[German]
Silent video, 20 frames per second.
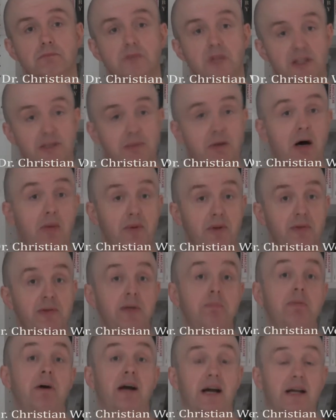Das mache ich in einem
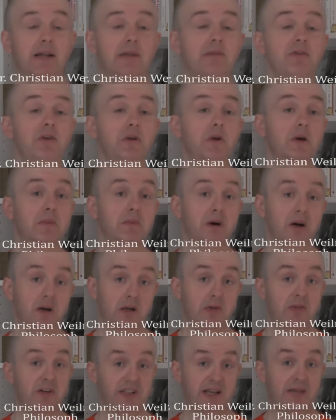separaten Video
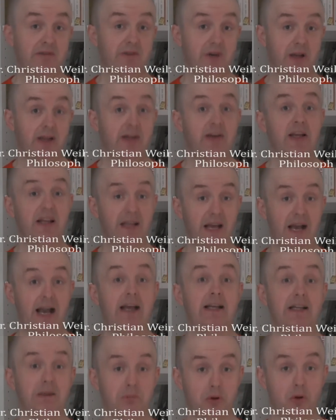gemacht, weil es einfach ein
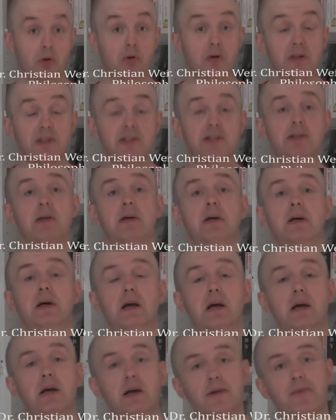eigener Blog ist.
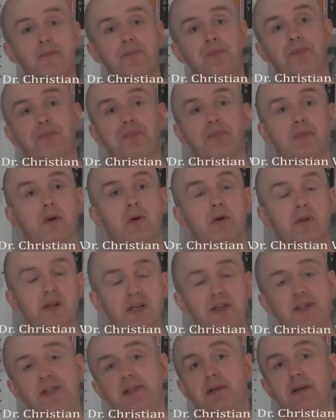Und
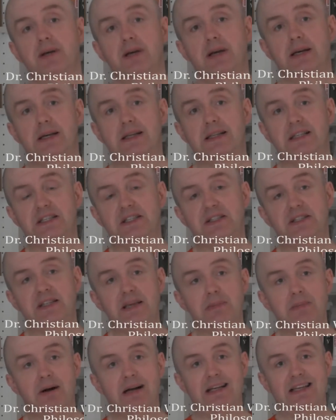jetzt äh, das
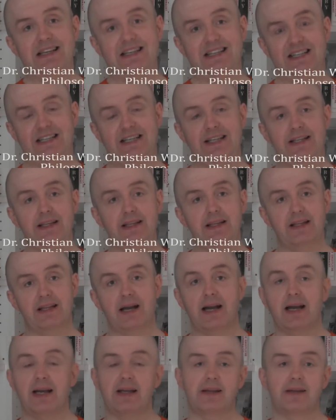Thema
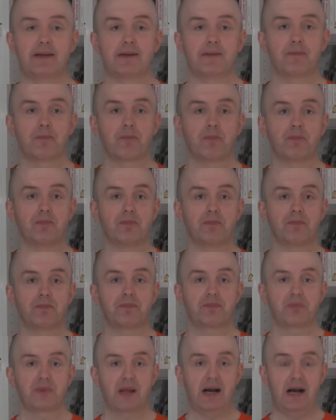Gerechtigkeit
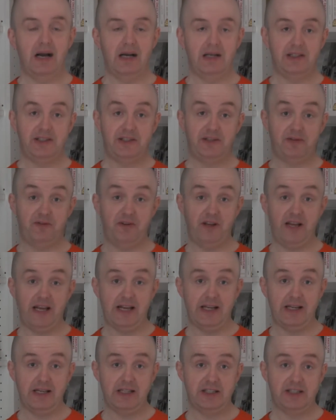als
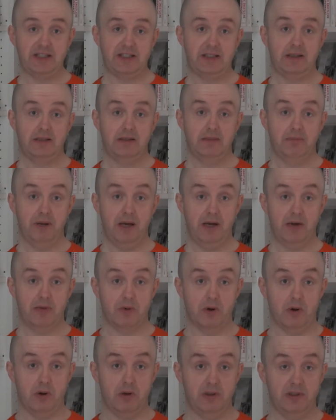Fairness bei
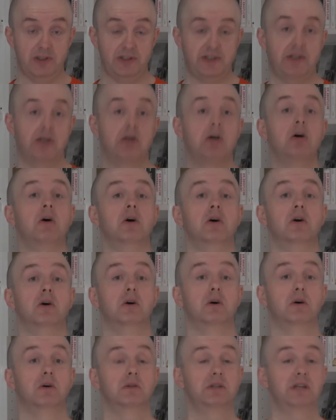Rawls
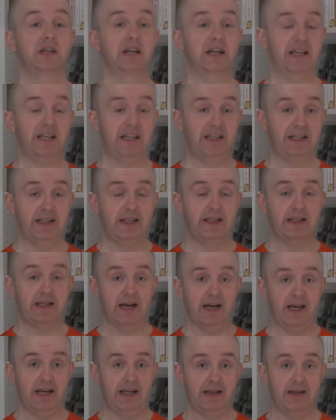und
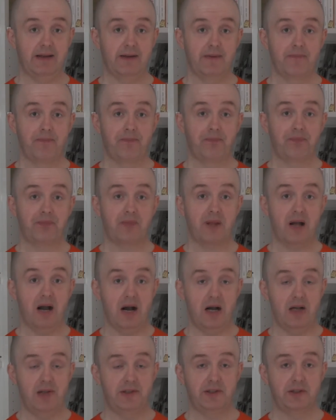Gerechtigkeit
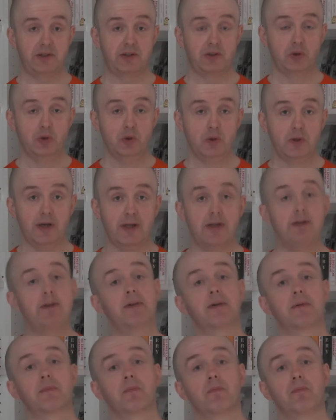als Tugend